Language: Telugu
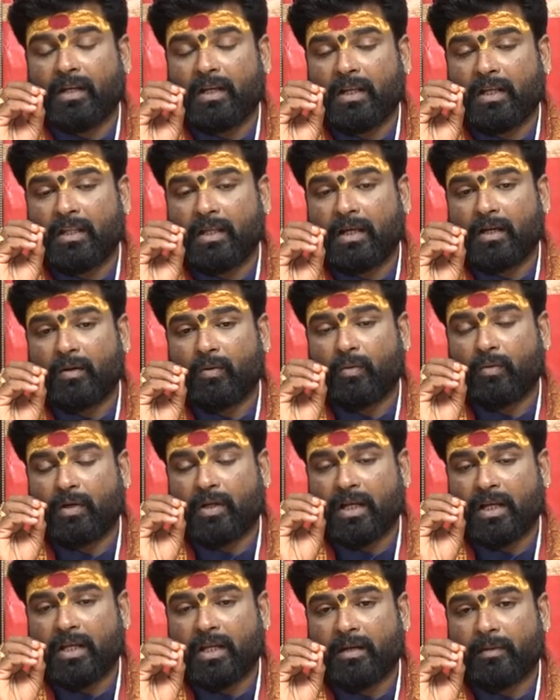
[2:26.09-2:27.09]
లేదా నూట
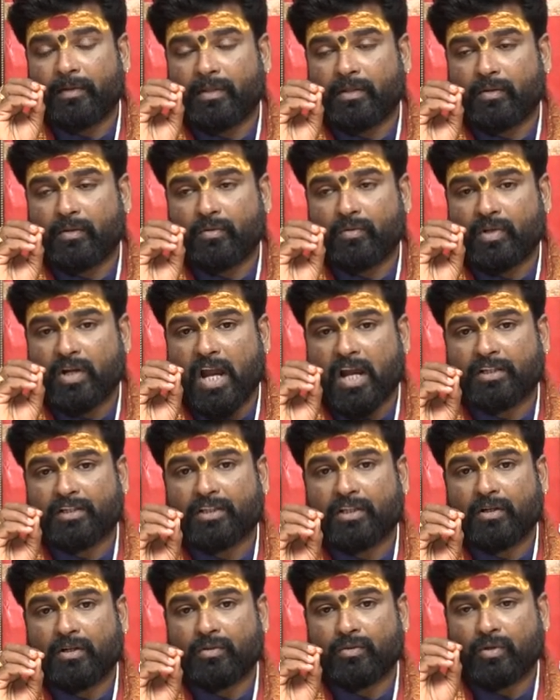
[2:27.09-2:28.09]
ఎనిమిది
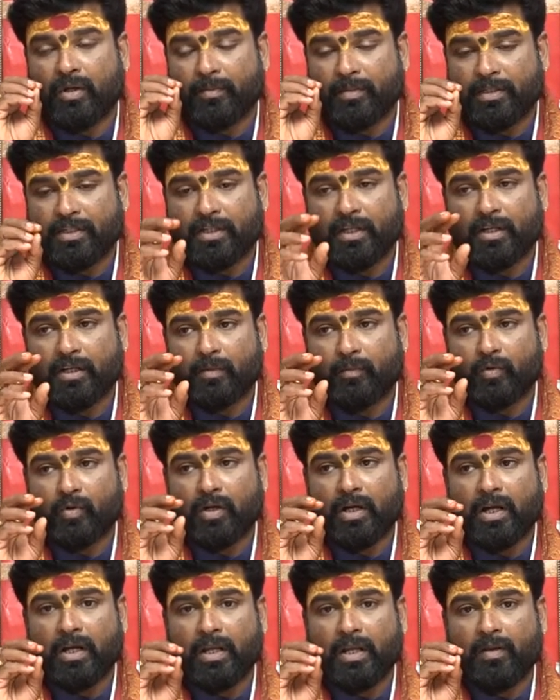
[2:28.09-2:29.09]
రుద్రాక్షలతో అభిషేకము
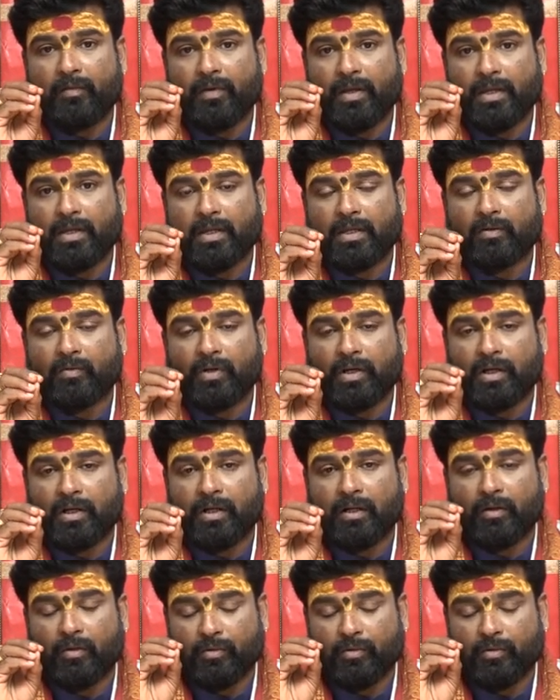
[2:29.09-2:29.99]
కానీ వెయ్యి ఒక